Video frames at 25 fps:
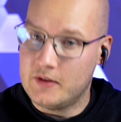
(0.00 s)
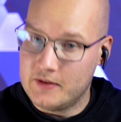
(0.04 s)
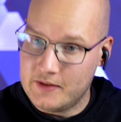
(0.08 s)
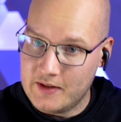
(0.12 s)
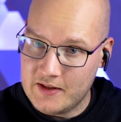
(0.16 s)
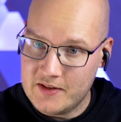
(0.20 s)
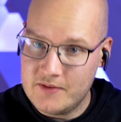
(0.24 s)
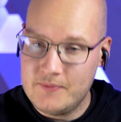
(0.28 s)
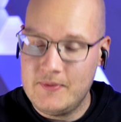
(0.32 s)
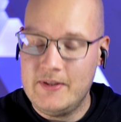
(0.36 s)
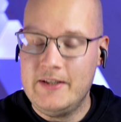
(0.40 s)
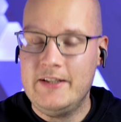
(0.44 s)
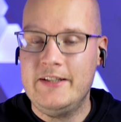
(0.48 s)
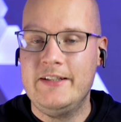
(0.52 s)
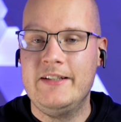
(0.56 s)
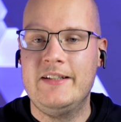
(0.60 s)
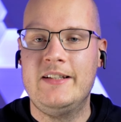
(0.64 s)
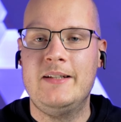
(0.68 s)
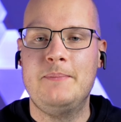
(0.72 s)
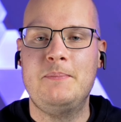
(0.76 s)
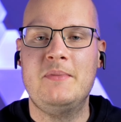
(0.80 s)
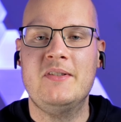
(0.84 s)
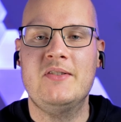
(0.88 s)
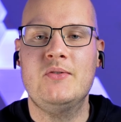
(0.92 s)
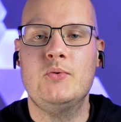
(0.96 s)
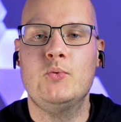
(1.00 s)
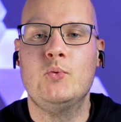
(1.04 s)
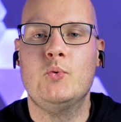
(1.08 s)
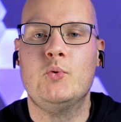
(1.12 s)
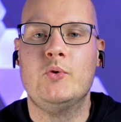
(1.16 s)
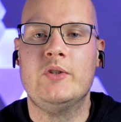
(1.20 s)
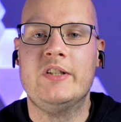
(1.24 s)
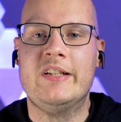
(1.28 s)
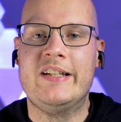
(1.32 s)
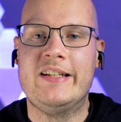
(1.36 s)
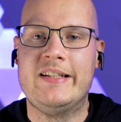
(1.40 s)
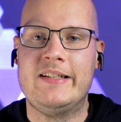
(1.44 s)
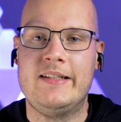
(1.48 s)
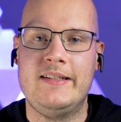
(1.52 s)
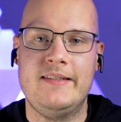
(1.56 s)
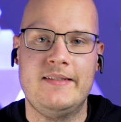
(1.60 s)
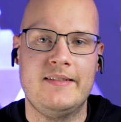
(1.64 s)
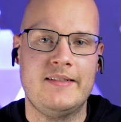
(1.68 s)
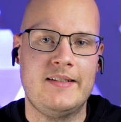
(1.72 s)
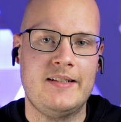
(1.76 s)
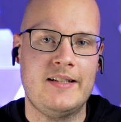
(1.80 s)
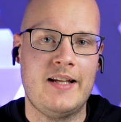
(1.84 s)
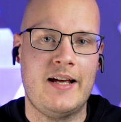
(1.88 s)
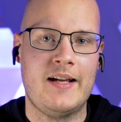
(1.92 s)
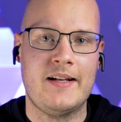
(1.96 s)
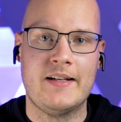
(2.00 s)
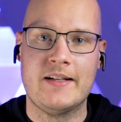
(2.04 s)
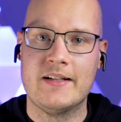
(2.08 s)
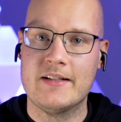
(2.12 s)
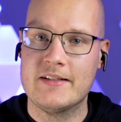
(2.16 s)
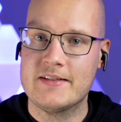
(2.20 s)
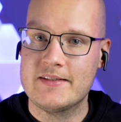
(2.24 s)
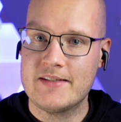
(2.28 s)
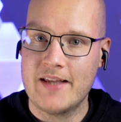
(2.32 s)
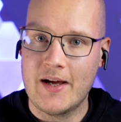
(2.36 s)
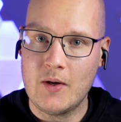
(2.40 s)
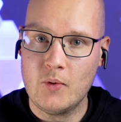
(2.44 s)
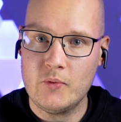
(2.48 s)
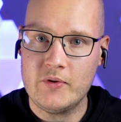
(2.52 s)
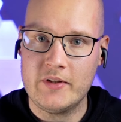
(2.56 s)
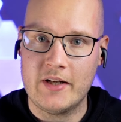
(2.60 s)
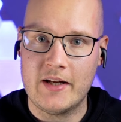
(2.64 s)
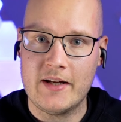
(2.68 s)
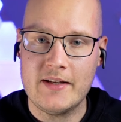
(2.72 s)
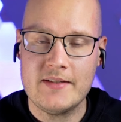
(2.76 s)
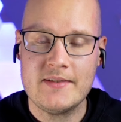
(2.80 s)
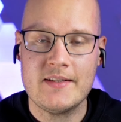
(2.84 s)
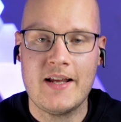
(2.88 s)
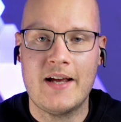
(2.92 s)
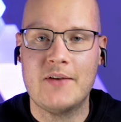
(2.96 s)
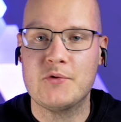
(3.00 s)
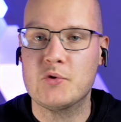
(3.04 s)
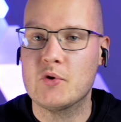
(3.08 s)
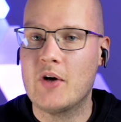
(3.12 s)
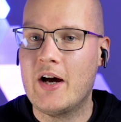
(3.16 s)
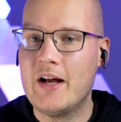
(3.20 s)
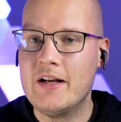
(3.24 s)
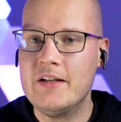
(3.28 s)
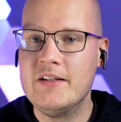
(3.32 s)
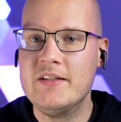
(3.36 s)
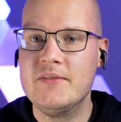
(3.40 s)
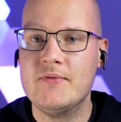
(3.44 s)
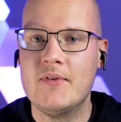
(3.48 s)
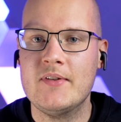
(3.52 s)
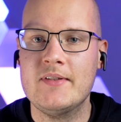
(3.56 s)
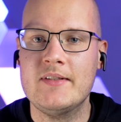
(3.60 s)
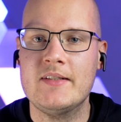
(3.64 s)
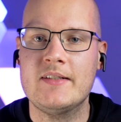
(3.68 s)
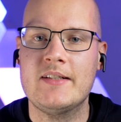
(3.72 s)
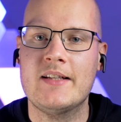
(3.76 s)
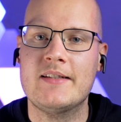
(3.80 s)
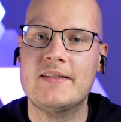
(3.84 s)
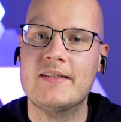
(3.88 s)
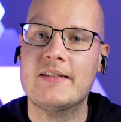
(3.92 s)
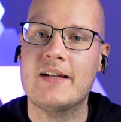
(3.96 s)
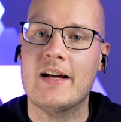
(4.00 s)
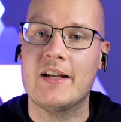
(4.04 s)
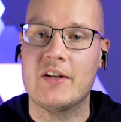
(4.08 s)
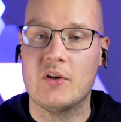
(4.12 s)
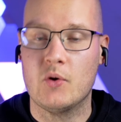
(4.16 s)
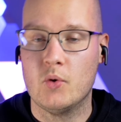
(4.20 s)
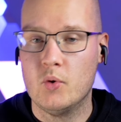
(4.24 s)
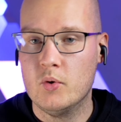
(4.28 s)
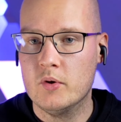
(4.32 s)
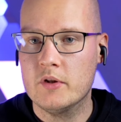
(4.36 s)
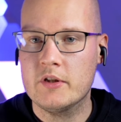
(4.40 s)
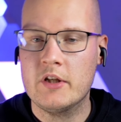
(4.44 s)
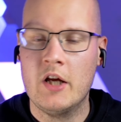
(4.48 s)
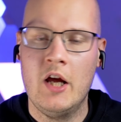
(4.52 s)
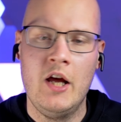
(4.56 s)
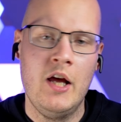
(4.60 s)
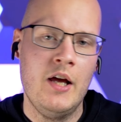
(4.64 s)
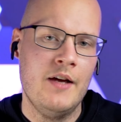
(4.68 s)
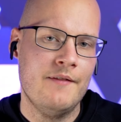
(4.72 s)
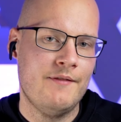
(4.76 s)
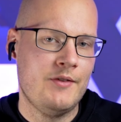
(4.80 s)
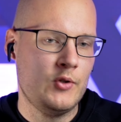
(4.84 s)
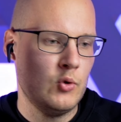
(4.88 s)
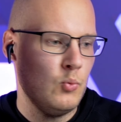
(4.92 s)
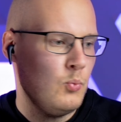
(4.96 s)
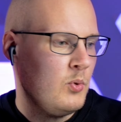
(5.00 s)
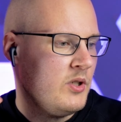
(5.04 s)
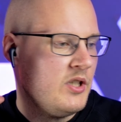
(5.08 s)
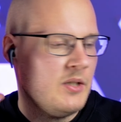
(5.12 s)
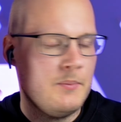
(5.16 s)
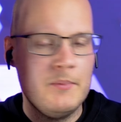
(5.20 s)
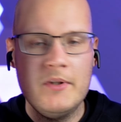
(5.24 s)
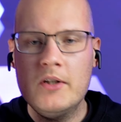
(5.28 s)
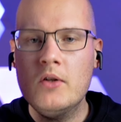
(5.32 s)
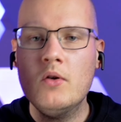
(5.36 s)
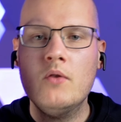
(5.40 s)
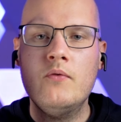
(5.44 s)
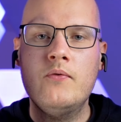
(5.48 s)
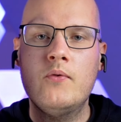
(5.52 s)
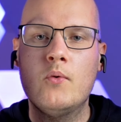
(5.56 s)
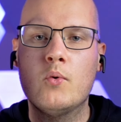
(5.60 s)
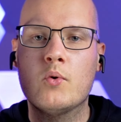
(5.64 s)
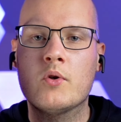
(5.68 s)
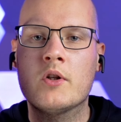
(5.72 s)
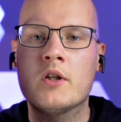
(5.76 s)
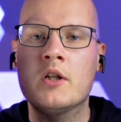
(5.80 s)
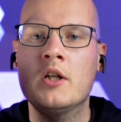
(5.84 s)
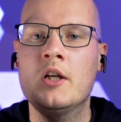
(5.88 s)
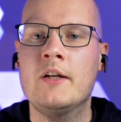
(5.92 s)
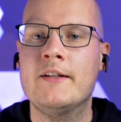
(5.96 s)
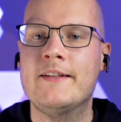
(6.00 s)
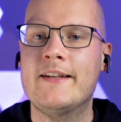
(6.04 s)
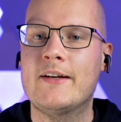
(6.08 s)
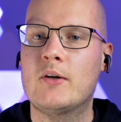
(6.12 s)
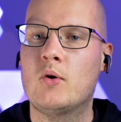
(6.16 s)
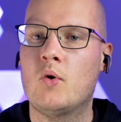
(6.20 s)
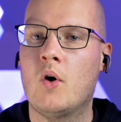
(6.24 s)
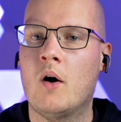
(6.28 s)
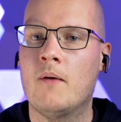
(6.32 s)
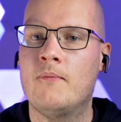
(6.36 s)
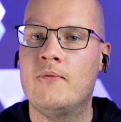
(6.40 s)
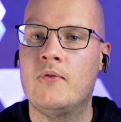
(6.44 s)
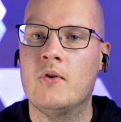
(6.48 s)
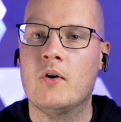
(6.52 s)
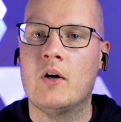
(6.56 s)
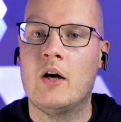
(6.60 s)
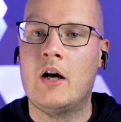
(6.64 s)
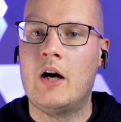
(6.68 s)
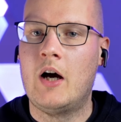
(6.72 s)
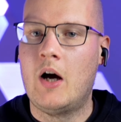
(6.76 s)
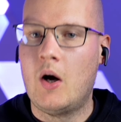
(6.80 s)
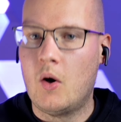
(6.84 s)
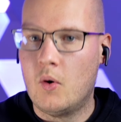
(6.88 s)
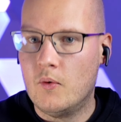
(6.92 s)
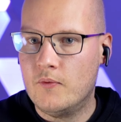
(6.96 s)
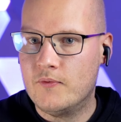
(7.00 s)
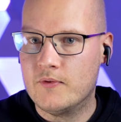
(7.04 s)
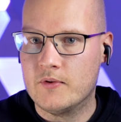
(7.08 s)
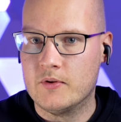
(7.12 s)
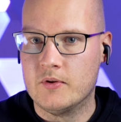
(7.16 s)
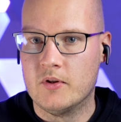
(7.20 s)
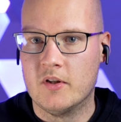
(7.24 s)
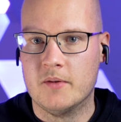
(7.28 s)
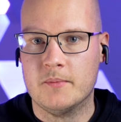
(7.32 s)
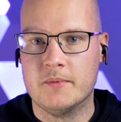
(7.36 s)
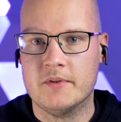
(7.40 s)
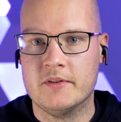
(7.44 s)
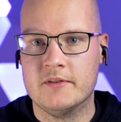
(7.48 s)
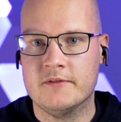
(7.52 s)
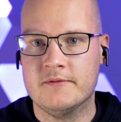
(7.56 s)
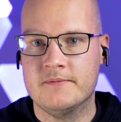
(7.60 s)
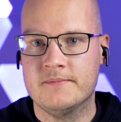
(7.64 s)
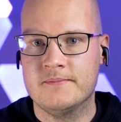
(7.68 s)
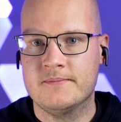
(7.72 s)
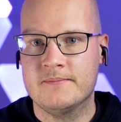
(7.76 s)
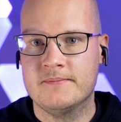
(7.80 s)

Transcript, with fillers: Deswegen gibt es nun diesen kleinen Soundtest. Also alles, was ihr jetzt gerade hört, wird über die Mikrofone der Kopfhörer aufgenommen.